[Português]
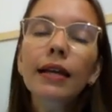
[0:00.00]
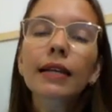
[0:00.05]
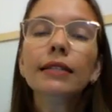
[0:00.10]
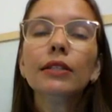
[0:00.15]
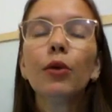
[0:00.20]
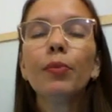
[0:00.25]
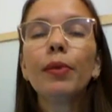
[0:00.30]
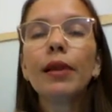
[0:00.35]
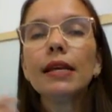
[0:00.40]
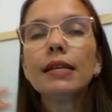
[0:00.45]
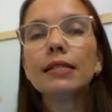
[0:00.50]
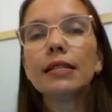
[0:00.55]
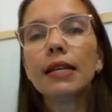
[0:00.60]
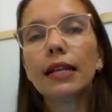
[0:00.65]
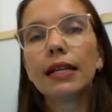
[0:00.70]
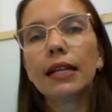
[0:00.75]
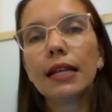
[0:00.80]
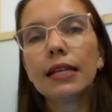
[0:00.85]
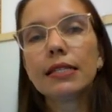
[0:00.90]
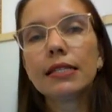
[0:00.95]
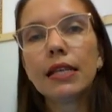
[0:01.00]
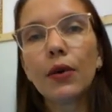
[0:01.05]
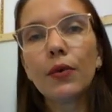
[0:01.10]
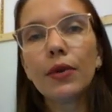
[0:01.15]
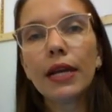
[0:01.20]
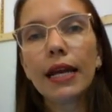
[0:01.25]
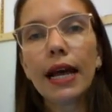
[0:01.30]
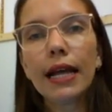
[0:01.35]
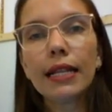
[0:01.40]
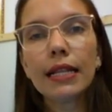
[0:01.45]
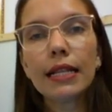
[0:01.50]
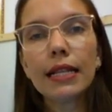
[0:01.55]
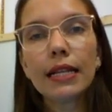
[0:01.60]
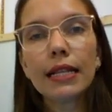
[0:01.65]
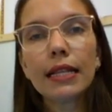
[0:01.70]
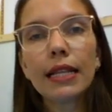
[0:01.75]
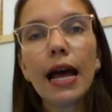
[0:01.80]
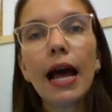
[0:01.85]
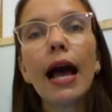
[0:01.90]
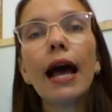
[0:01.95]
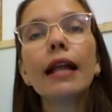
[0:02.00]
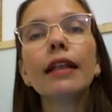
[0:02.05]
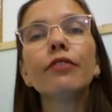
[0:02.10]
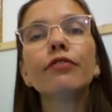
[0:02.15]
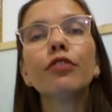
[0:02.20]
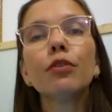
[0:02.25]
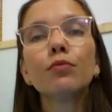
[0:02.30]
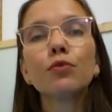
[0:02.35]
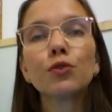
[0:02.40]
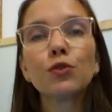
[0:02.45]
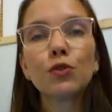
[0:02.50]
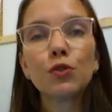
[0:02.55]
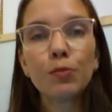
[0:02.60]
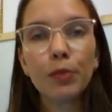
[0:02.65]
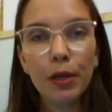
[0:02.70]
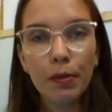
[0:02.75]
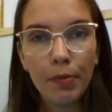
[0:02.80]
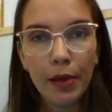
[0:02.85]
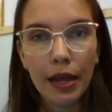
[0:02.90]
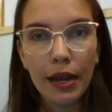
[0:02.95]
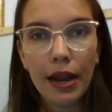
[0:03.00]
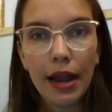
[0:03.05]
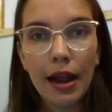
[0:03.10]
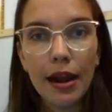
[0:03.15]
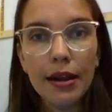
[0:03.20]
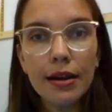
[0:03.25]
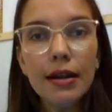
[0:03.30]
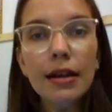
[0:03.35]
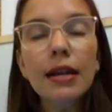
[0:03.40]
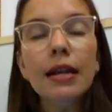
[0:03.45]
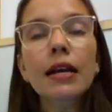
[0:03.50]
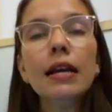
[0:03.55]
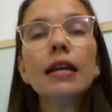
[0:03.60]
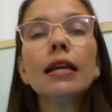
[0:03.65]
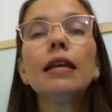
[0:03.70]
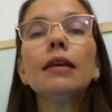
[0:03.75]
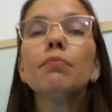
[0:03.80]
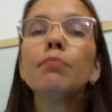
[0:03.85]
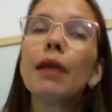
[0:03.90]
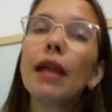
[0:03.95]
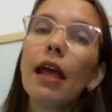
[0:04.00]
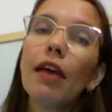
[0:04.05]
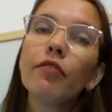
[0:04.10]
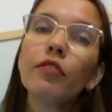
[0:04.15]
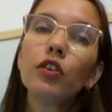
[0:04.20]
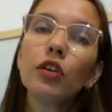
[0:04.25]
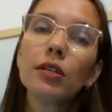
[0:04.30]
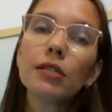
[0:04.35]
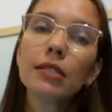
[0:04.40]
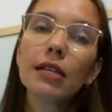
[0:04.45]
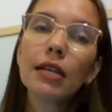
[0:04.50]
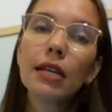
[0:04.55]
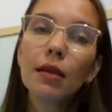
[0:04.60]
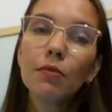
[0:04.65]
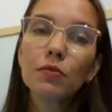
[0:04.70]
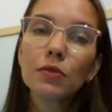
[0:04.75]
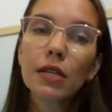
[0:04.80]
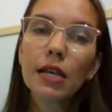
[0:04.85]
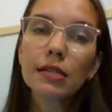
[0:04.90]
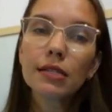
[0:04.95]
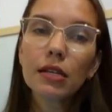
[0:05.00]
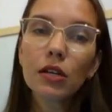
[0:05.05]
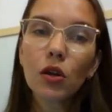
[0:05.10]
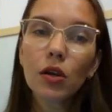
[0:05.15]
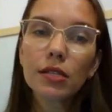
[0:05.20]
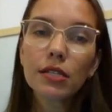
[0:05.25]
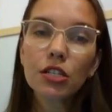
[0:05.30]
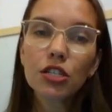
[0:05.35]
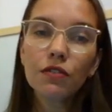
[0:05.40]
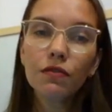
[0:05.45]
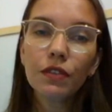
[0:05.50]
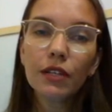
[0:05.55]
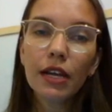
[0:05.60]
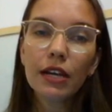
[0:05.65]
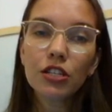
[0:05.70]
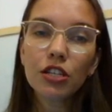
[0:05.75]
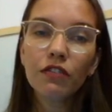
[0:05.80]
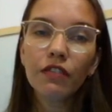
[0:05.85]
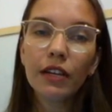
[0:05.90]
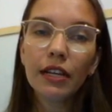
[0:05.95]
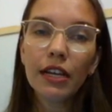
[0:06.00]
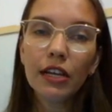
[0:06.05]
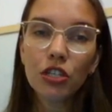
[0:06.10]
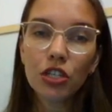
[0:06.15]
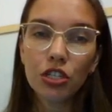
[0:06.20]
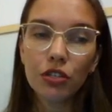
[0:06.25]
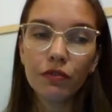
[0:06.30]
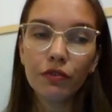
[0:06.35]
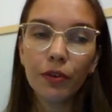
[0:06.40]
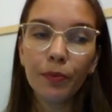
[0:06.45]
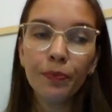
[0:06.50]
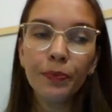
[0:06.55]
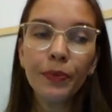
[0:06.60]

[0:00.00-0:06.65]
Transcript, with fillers: Então prestem atenção em cada detalhe, vamos nos preparar e em breve nós teremos essa nossa atividade avaliativa.